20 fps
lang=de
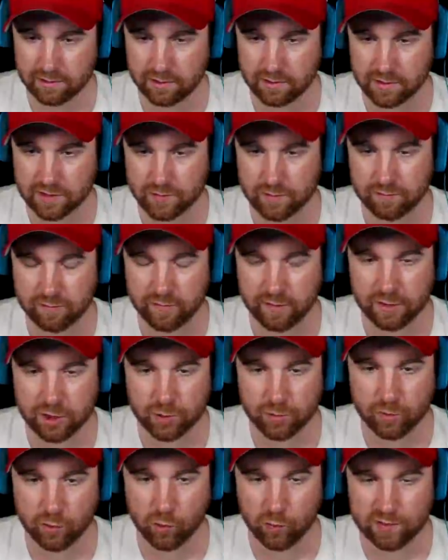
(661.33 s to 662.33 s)
kannst du mit dem Fallschirm
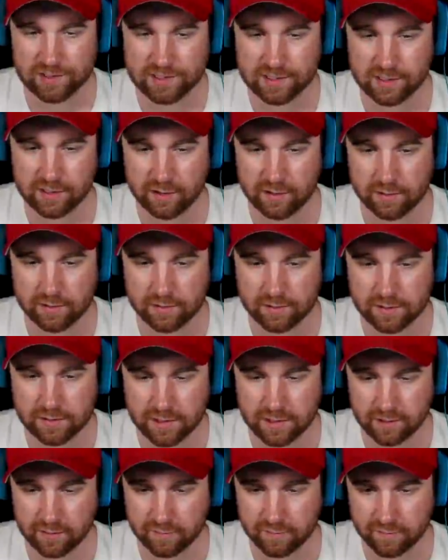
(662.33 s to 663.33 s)
hier rüber segeln. Safe.